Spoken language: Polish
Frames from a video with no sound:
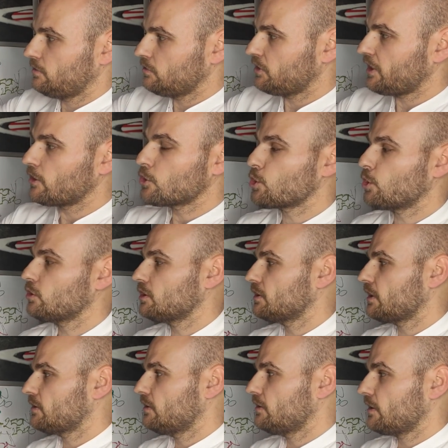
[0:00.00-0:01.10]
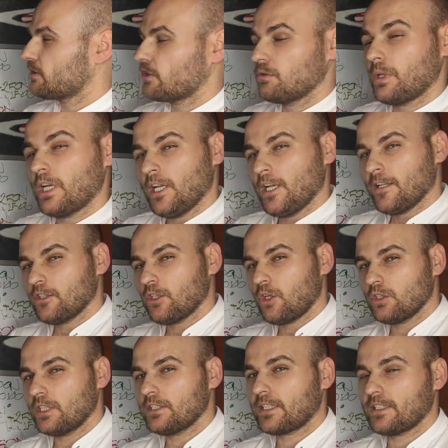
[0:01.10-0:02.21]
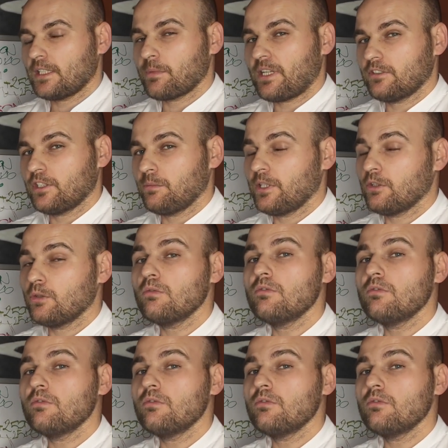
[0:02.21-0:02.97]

nanoszonych na tylne skrzydła. To one tak naprawdę będą